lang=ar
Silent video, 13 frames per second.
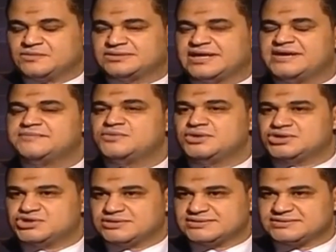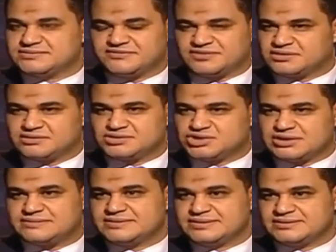وتحملك شخص ما
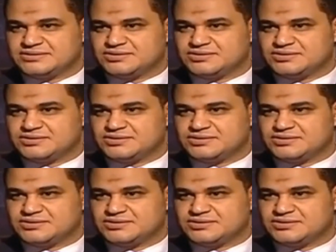فكرش أبدا